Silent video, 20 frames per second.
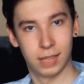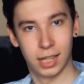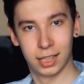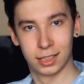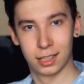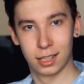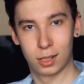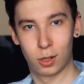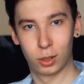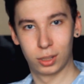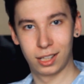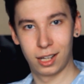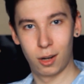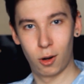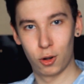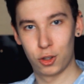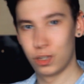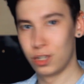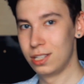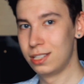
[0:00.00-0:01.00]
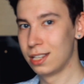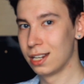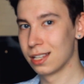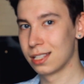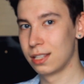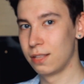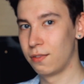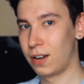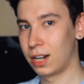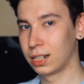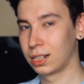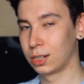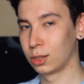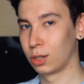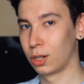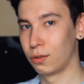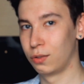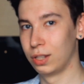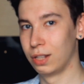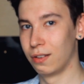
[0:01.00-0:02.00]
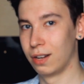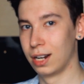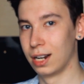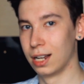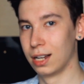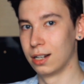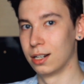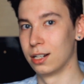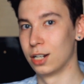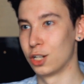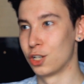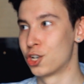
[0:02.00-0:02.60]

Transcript: это какой-то очень интересный факт, который вы, наверное,